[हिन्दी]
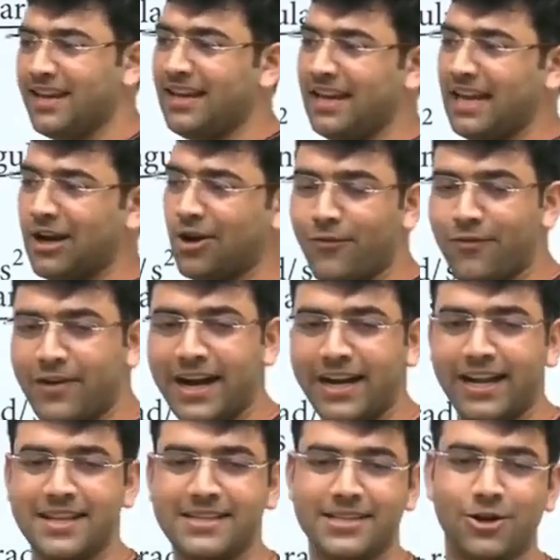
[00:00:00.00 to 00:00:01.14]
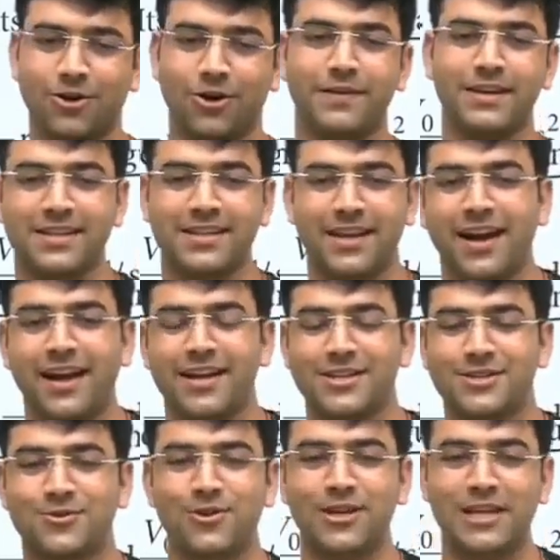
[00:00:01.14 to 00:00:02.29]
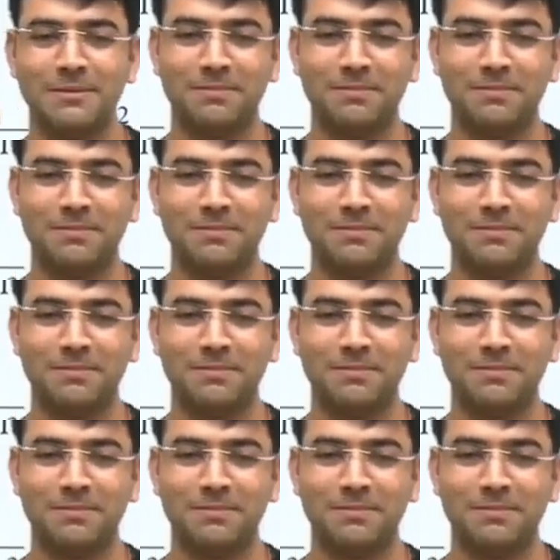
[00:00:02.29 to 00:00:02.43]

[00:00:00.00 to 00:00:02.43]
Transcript: नहीं लैक ऑफ गाइडेंस एंड ऑल फिर सरकारी स्कूल